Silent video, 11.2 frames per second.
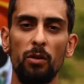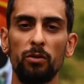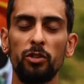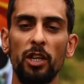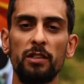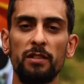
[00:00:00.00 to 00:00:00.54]

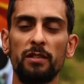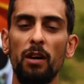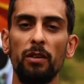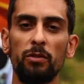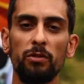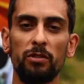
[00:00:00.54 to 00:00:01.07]
do jeito que
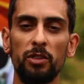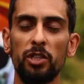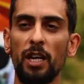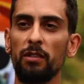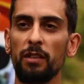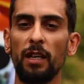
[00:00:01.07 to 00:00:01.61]
são e com o
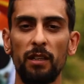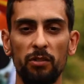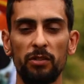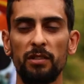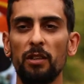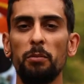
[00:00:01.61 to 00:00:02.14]
sindicato está
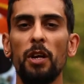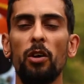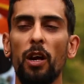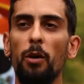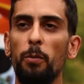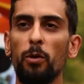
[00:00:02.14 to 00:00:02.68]
conseguindo
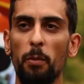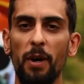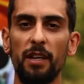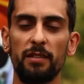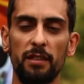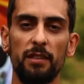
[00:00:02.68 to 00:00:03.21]
melhorar um pouco
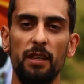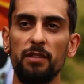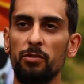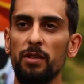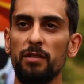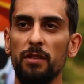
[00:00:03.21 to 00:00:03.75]
mais a, a
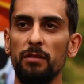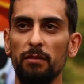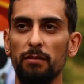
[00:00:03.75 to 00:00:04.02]
situação.